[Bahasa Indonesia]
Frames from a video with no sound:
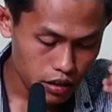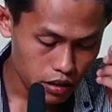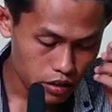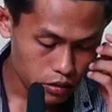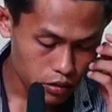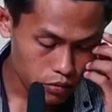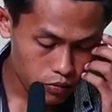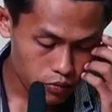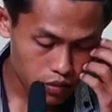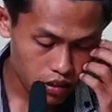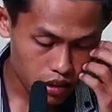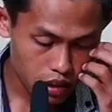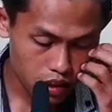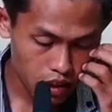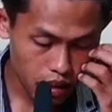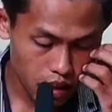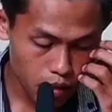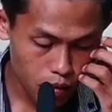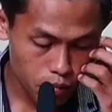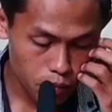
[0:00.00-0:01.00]
fi
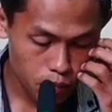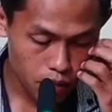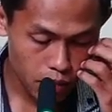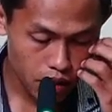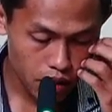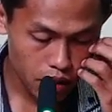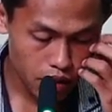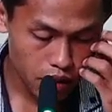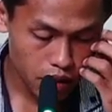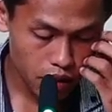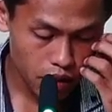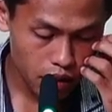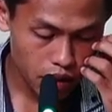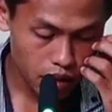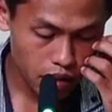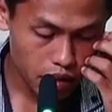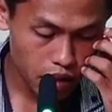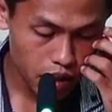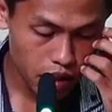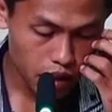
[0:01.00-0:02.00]
saubin
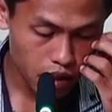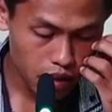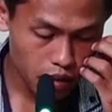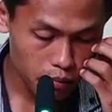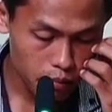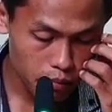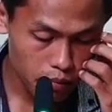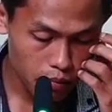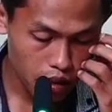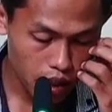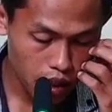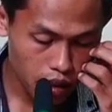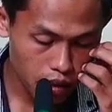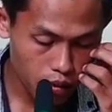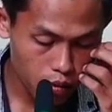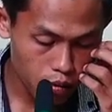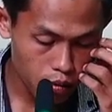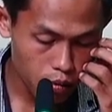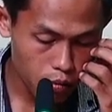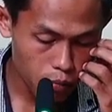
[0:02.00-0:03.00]
ing dalem
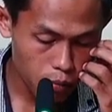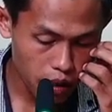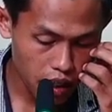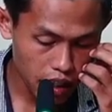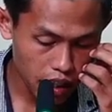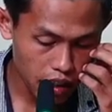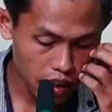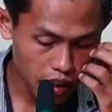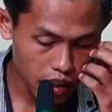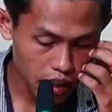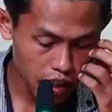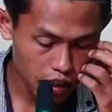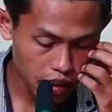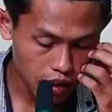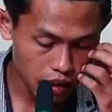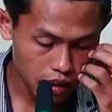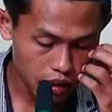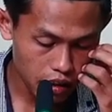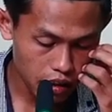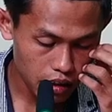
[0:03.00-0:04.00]
nganggo
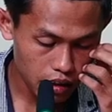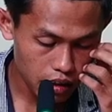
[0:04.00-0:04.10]
pakaian